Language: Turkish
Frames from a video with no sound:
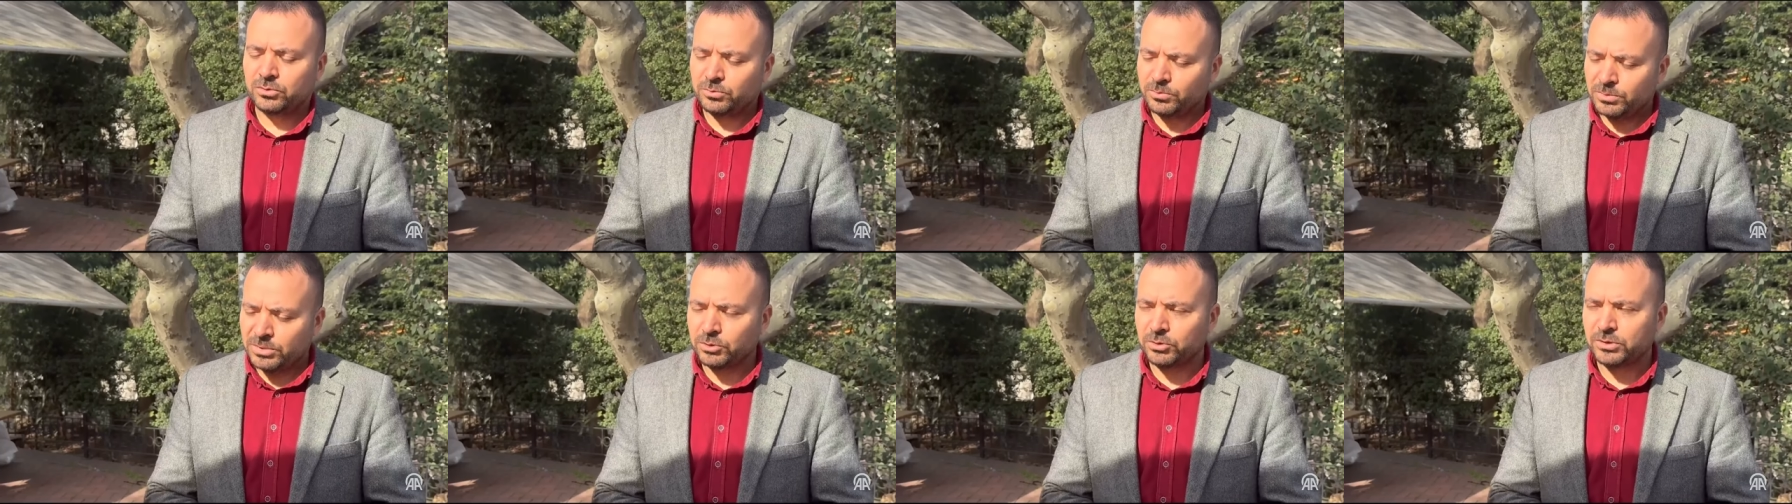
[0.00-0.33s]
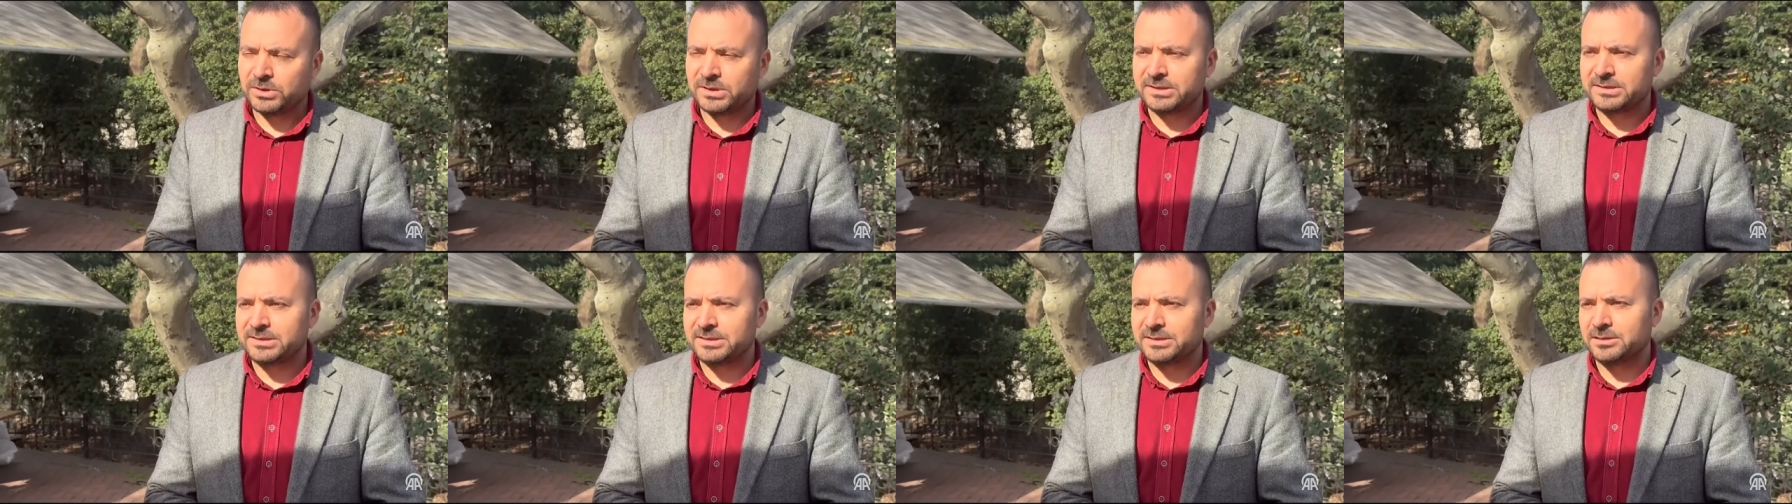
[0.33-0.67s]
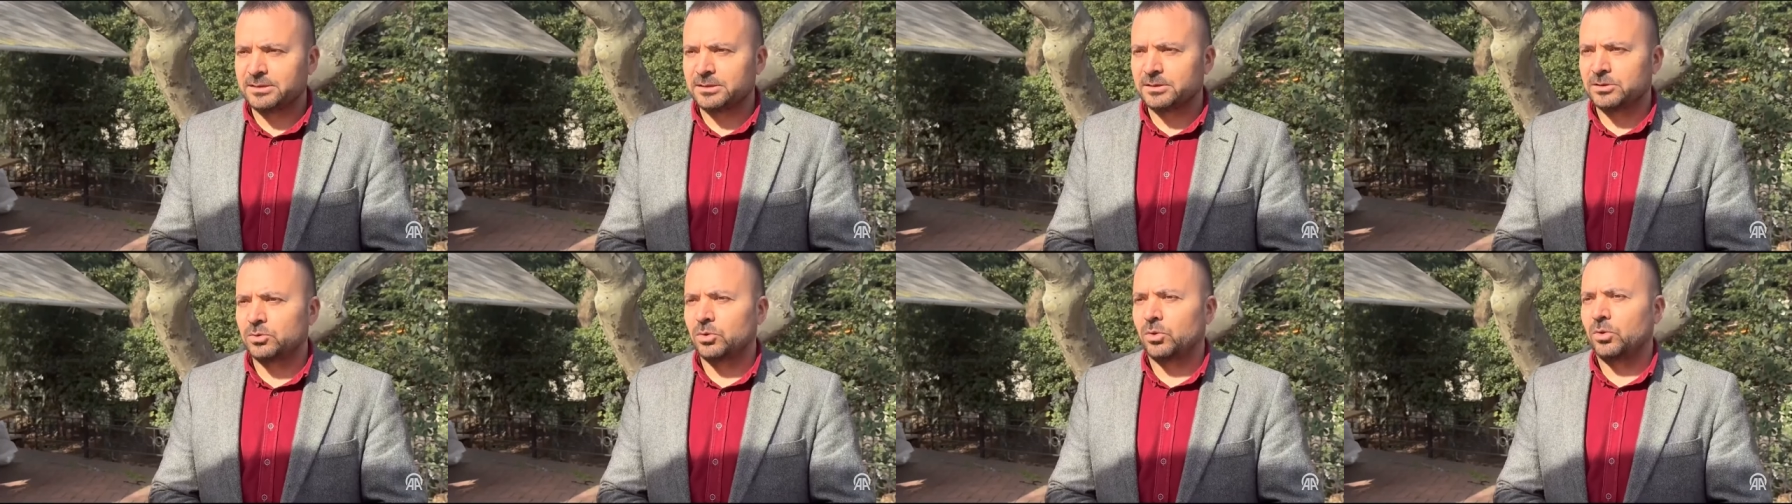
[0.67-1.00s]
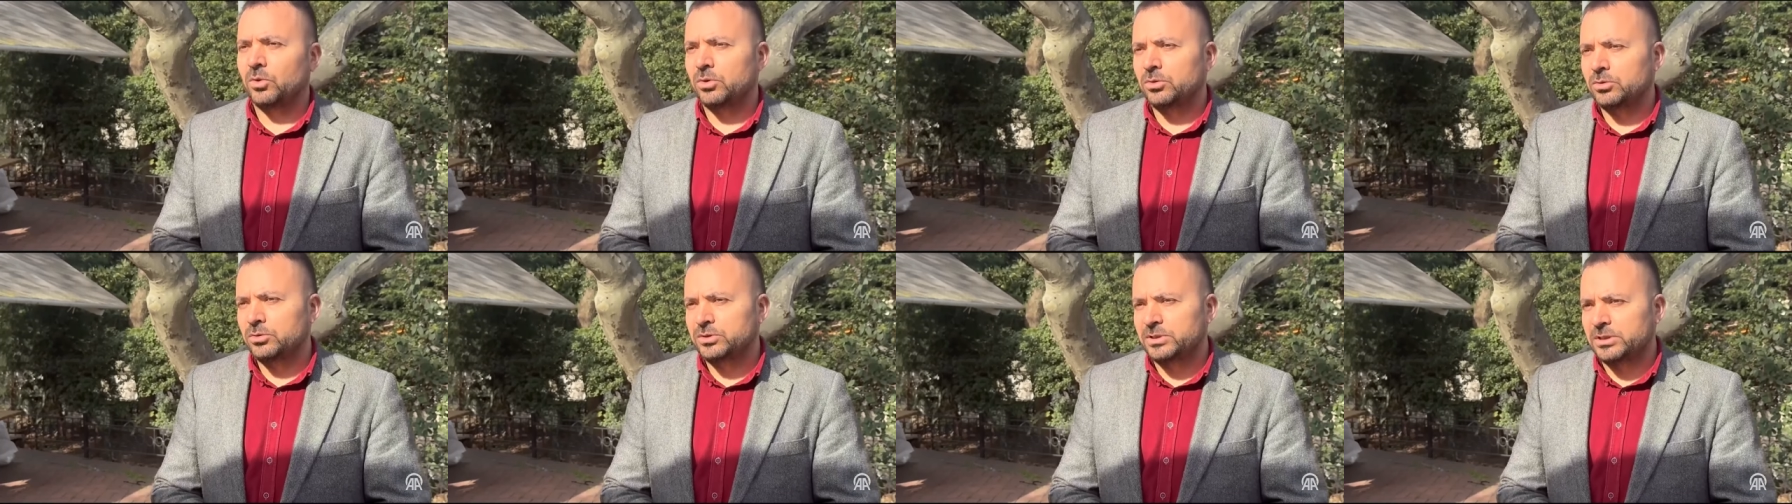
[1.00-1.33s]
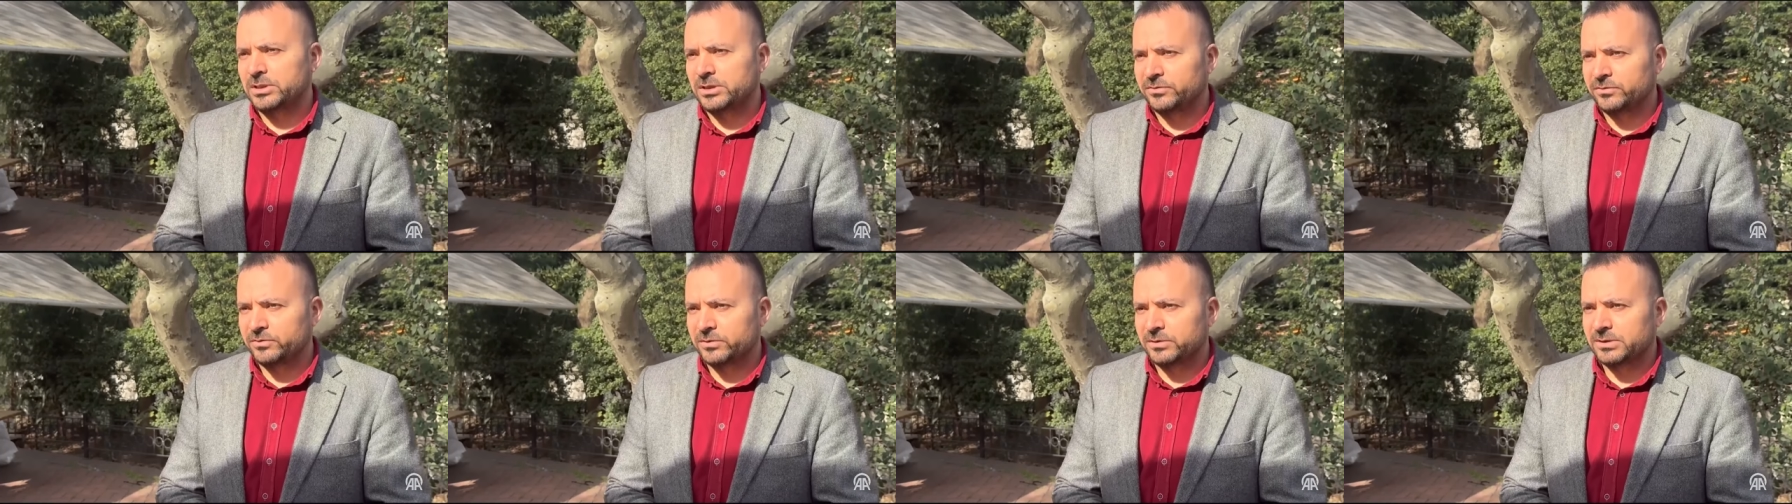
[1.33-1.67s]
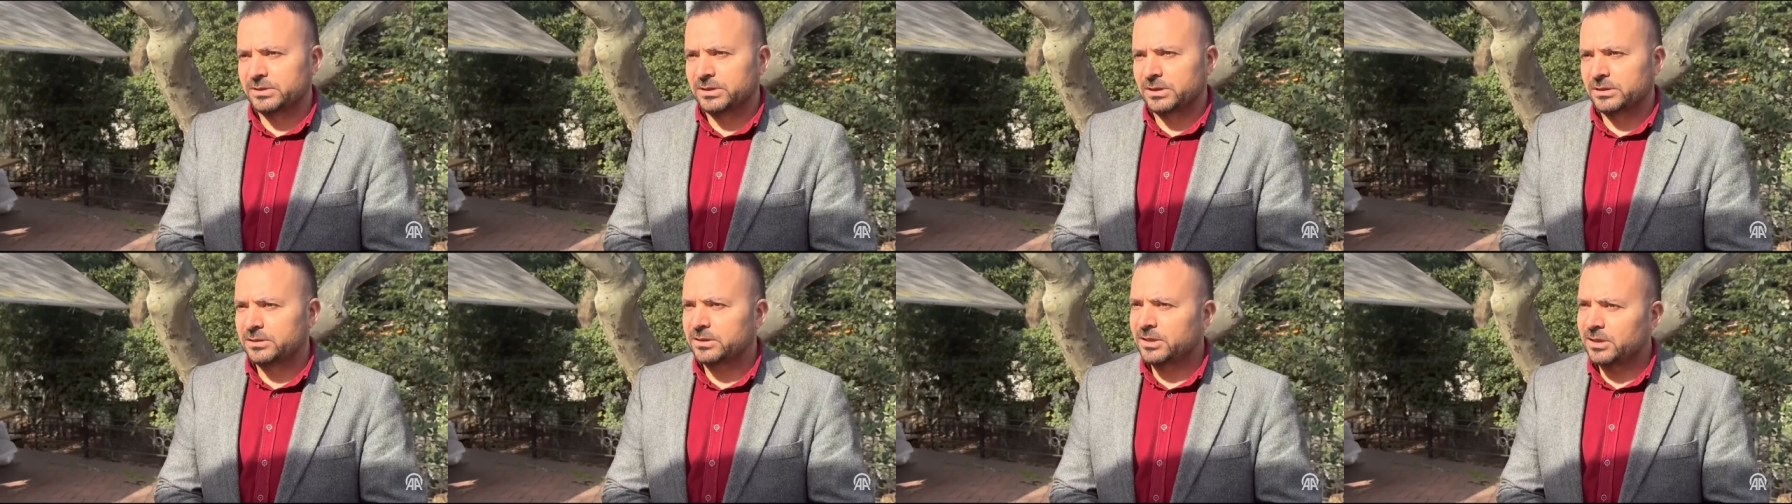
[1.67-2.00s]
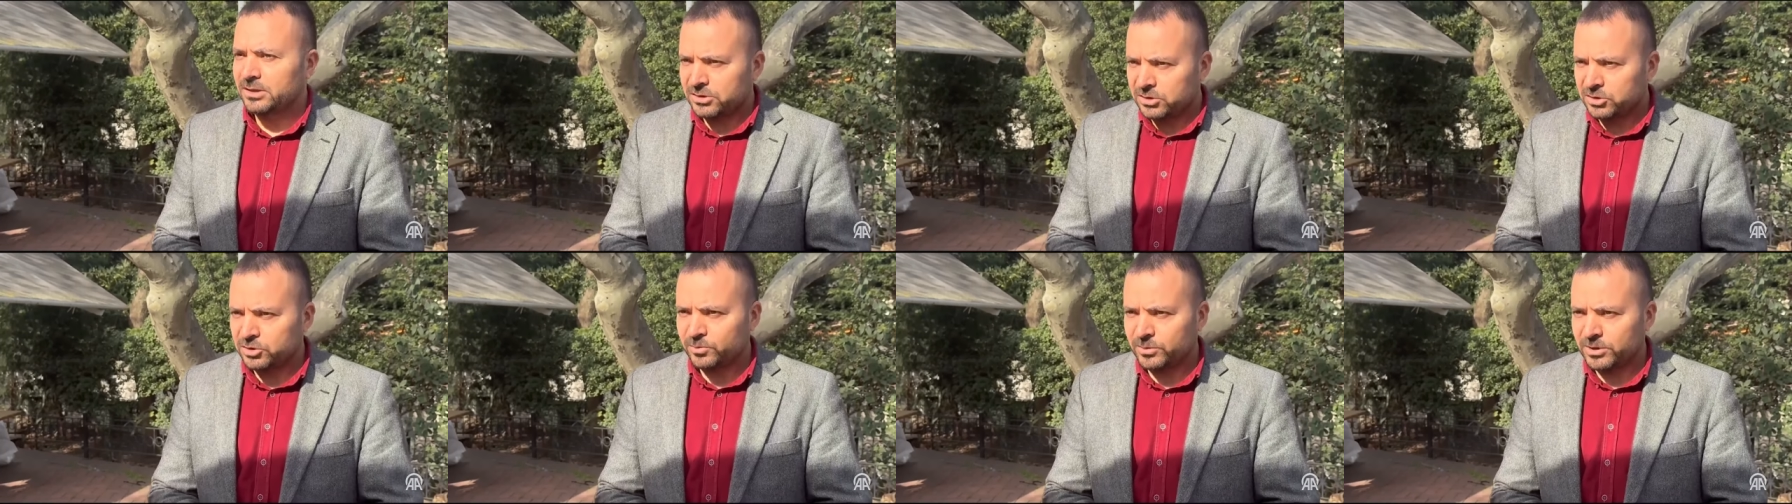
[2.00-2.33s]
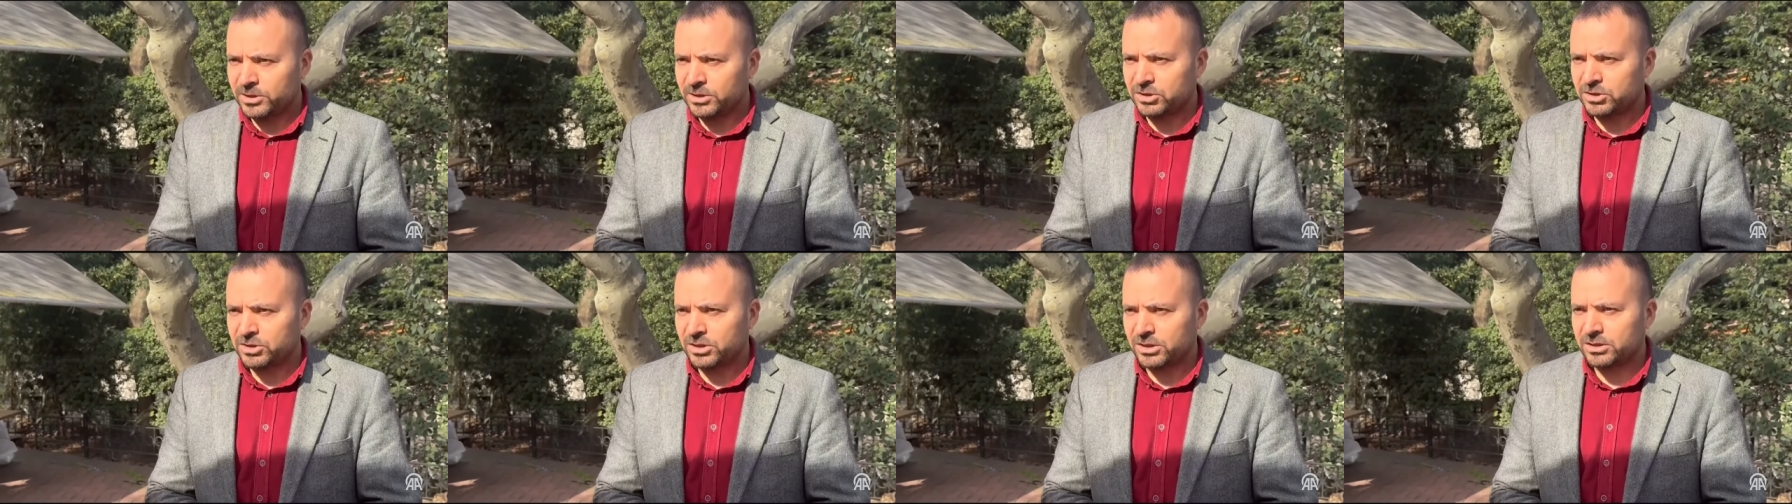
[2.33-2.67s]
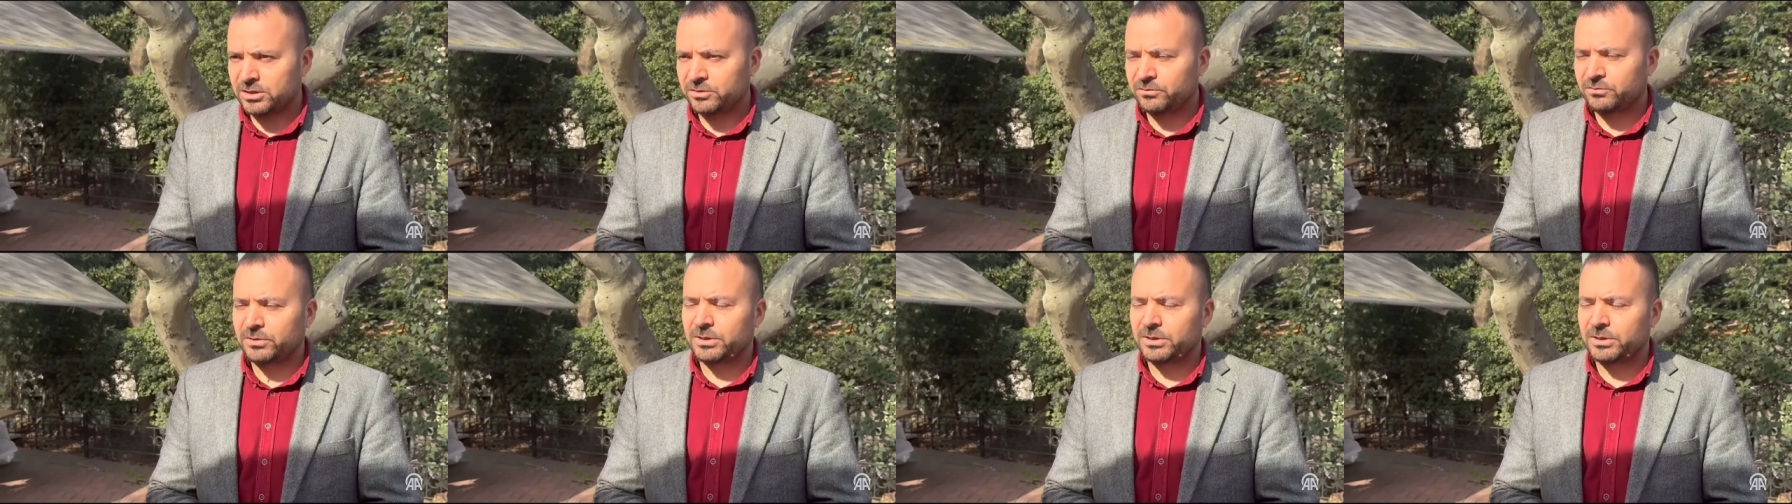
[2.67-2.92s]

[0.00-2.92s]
bir üyesinin oğlu tarafından tartışma yaşandı